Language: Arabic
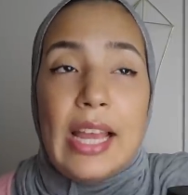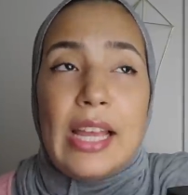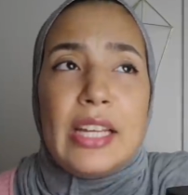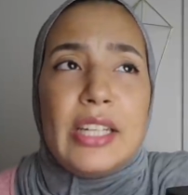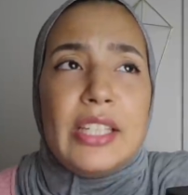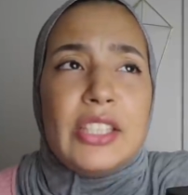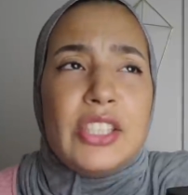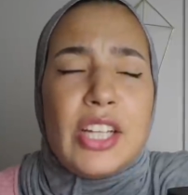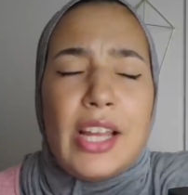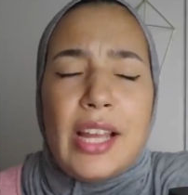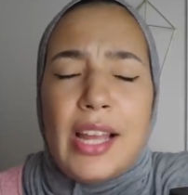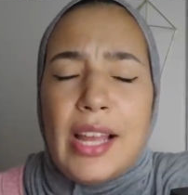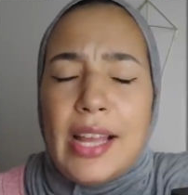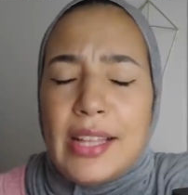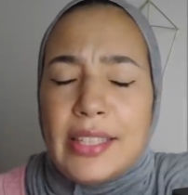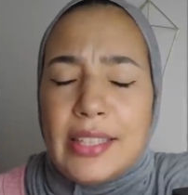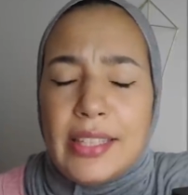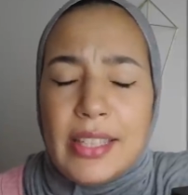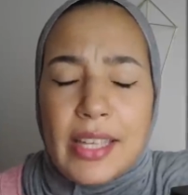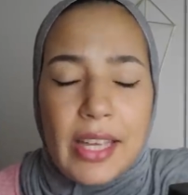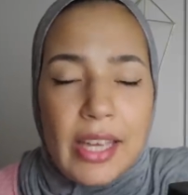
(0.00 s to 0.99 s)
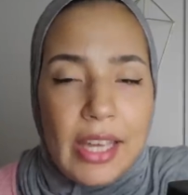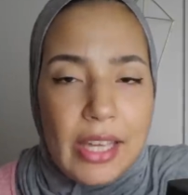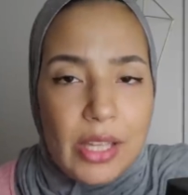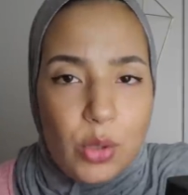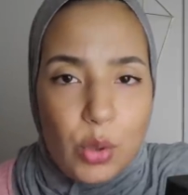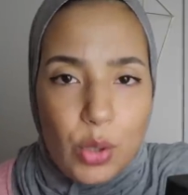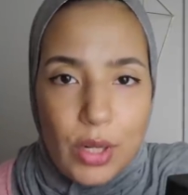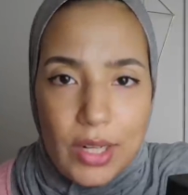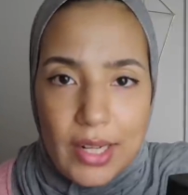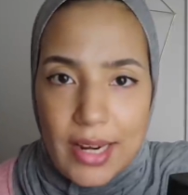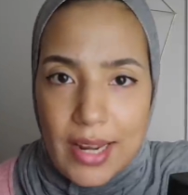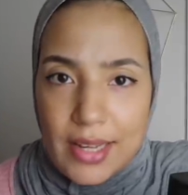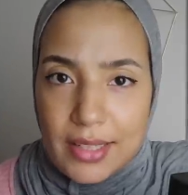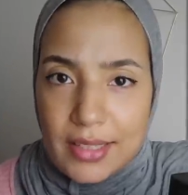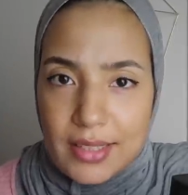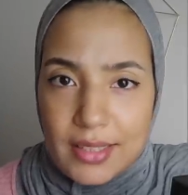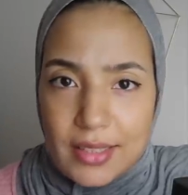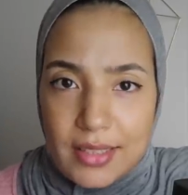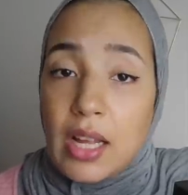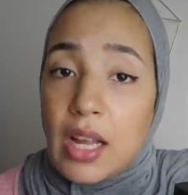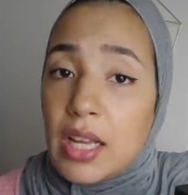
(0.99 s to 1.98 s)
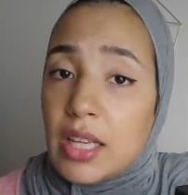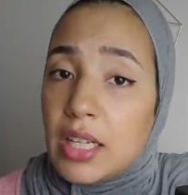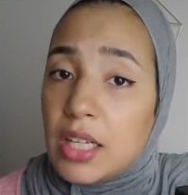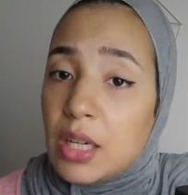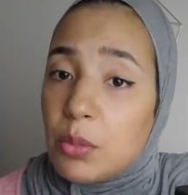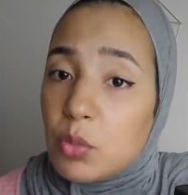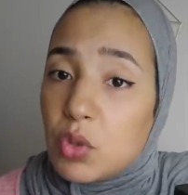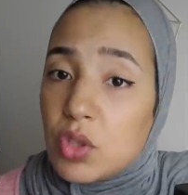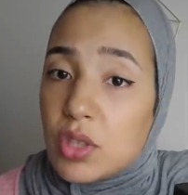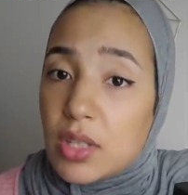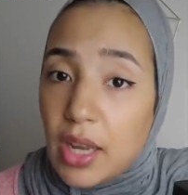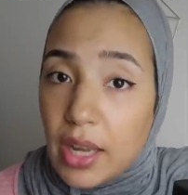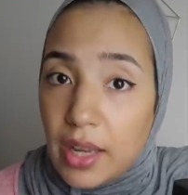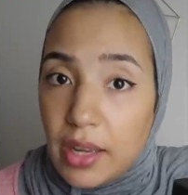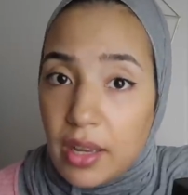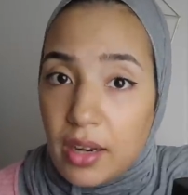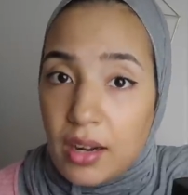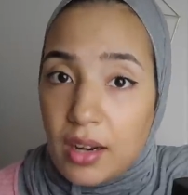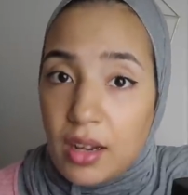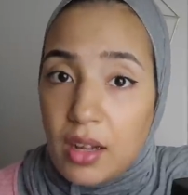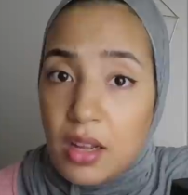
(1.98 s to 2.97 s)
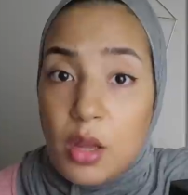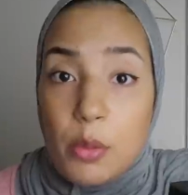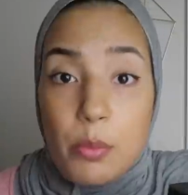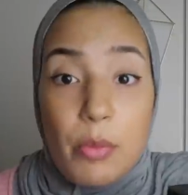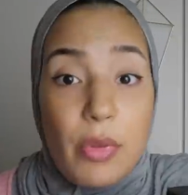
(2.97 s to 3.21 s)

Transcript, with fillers: عيشه عاديه كايها الناس عائله مستقره